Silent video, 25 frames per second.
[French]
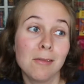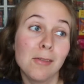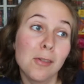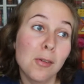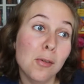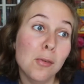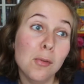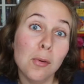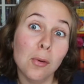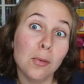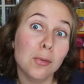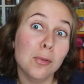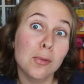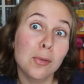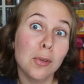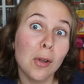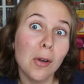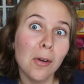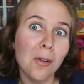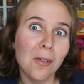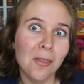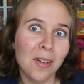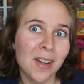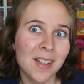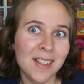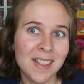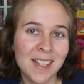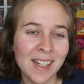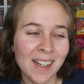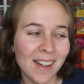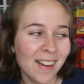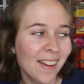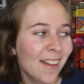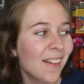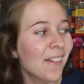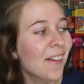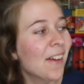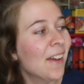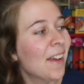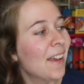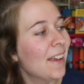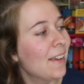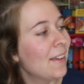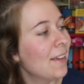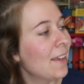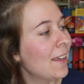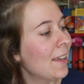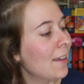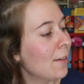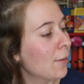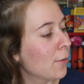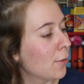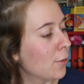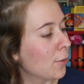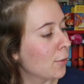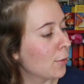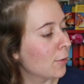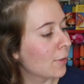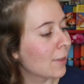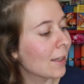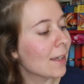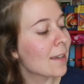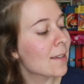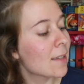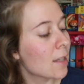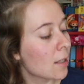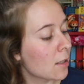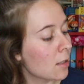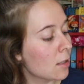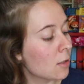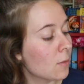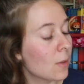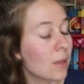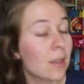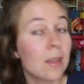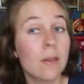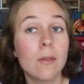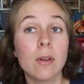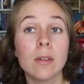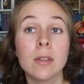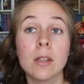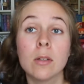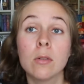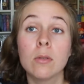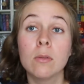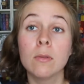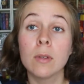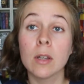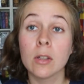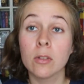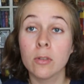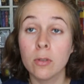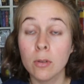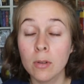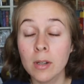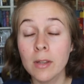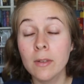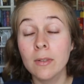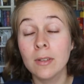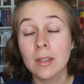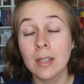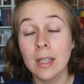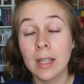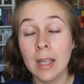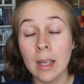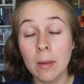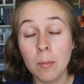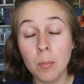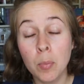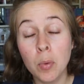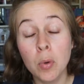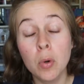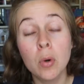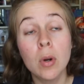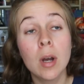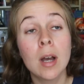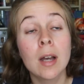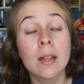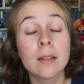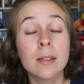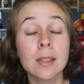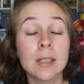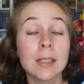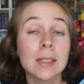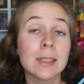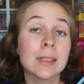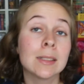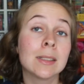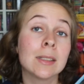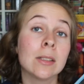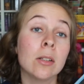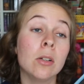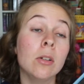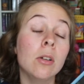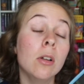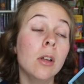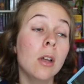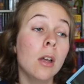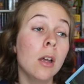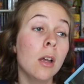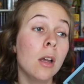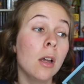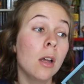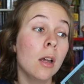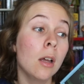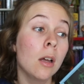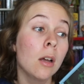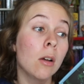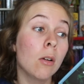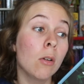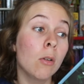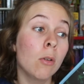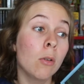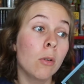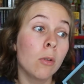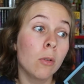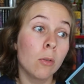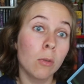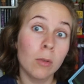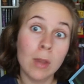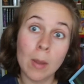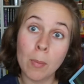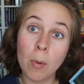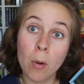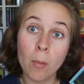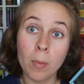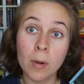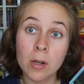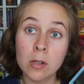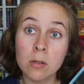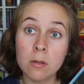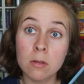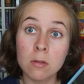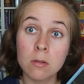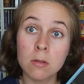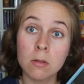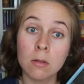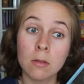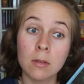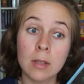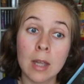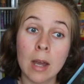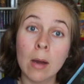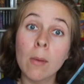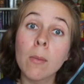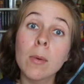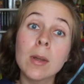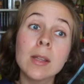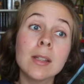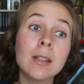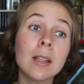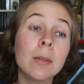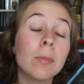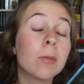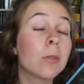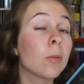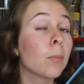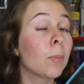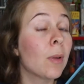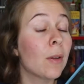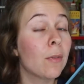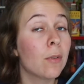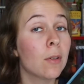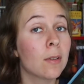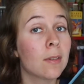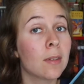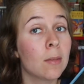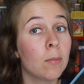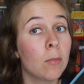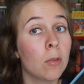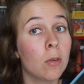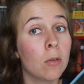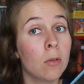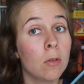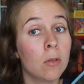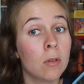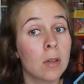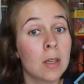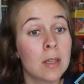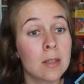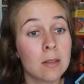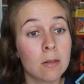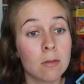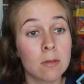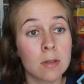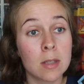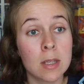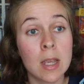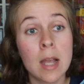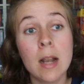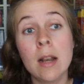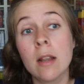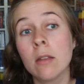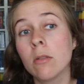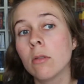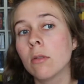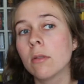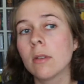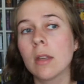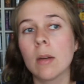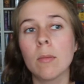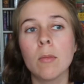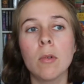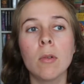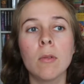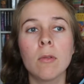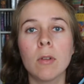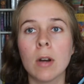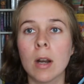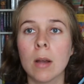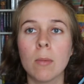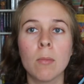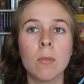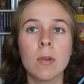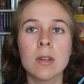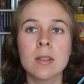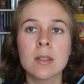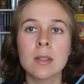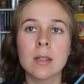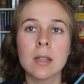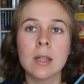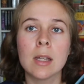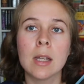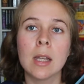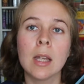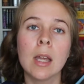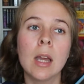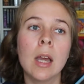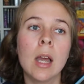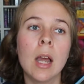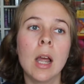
le cours du temps, on va dire. Et très satisfaite d'avoir découvert ce livre qui est beau, intéressant, euh, on apprend plein de choses sur Darwin qui ne sont pas forcément essentielles et notamment, voilà, moi c'est